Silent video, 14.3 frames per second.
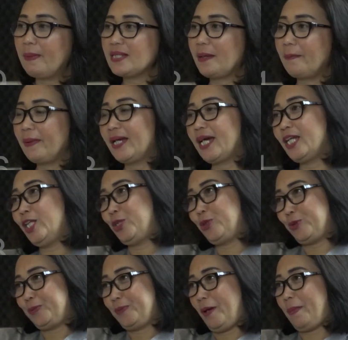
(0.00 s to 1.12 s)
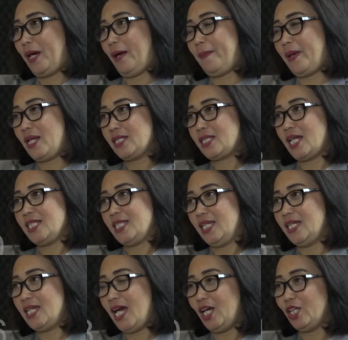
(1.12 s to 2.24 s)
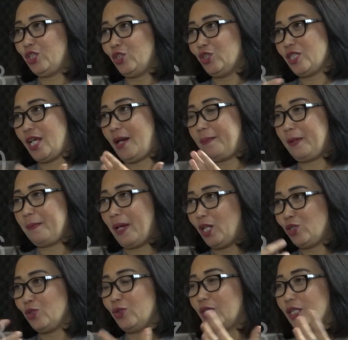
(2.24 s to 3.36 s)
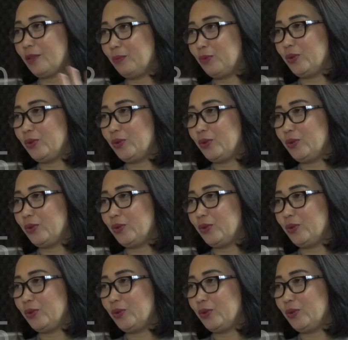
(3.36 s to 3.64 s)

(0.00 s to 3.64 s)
Bapak sampaikan itu? Apakah pada saat sidang atau secara pribadi atau ketemu?